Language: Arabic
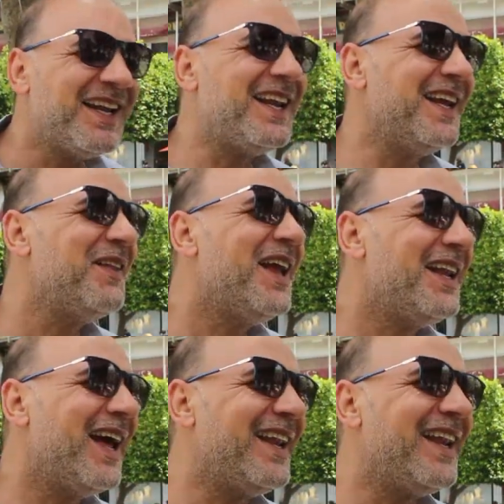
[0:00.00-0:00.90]
احكي لي
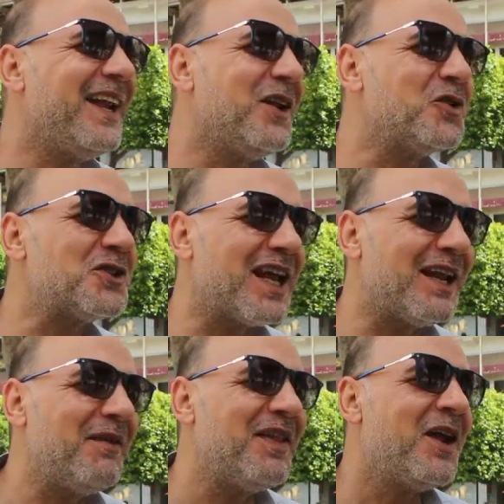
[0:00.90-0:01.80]
انت انت اول ما
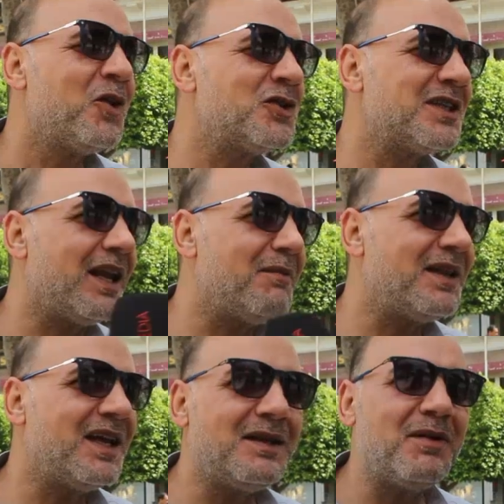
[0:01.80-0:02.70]
شفتها نص
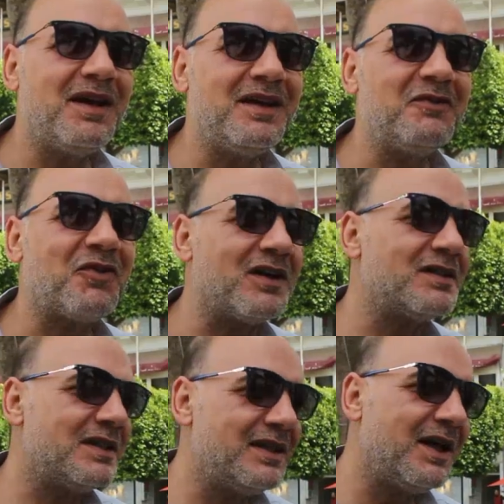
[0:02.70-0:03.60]
كلماتها هتبقى ايه
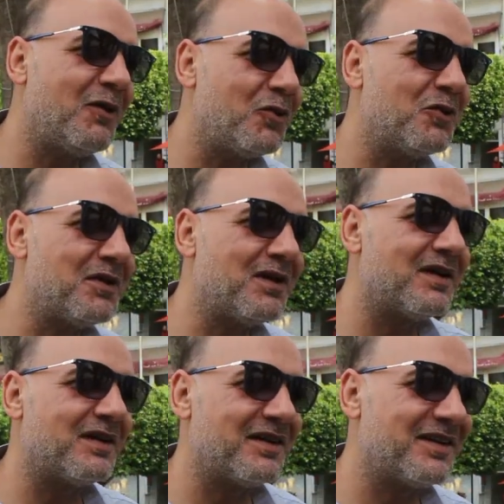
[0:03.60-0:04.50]
فرنسية او
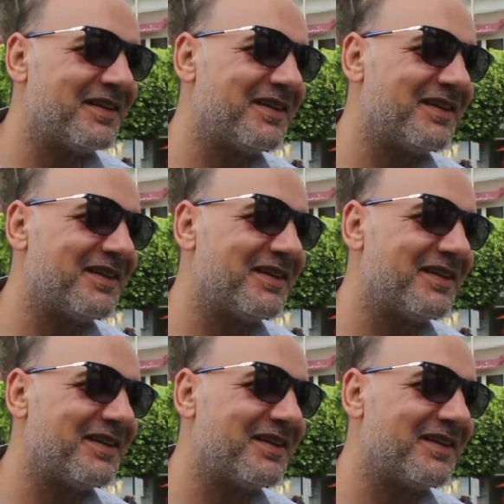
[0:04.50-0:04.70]
آه.